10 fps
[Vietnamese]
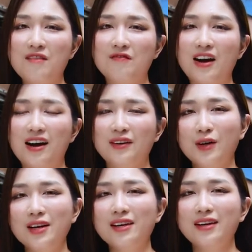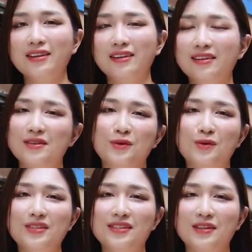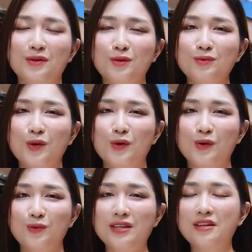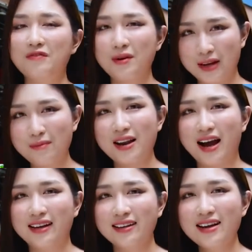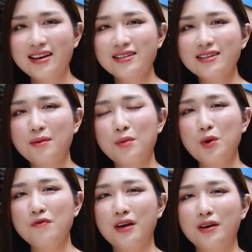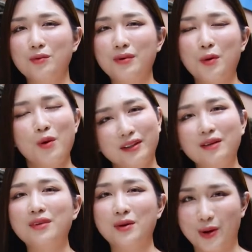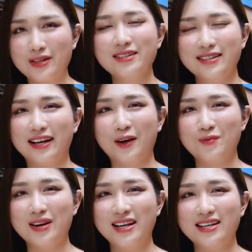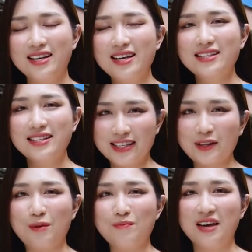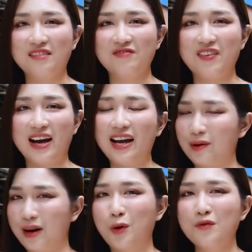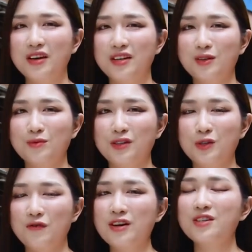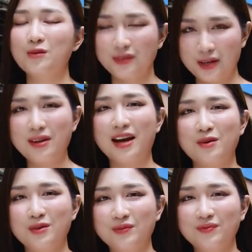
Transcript: Và nói đến đây thì thời lượng của chương trình của chúng tôi cũng xin được phép khép lại. Rất cảm ơn quý vị cũng đã quan tâm theo dõi chương trình ngày hôm nay. Xin chào tạm biệt và hẹn gặp lại quý vị trong những số phát sóng tiếp theo.